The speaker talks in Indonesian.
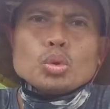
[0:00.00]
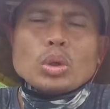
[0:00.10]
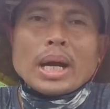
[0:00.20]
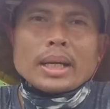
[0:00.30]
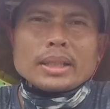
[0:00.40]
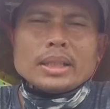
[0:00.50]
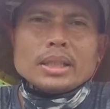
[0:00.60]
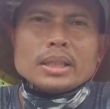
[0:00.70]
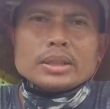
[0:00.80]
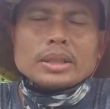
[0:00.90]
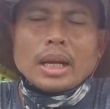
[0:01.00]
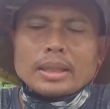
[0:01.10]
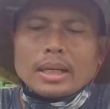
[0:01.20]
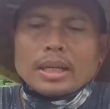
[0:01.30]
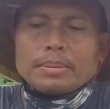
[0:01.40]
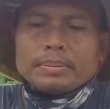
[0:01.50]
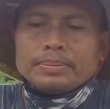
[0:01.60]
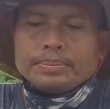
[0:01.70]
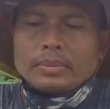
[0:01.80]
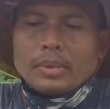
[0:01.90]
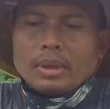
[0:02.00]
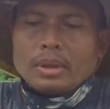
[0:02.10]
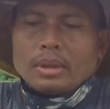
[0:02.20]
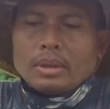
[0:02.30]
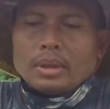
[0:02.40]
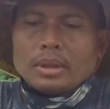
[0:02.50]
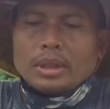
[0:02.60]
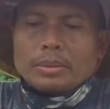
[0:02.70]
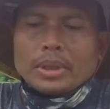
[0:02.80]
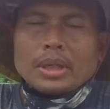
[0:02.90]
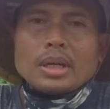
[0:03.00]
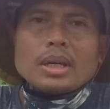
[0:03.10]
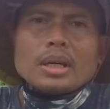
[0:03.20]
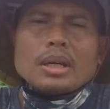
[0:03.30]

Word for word: hari setelah tanam. Yang mana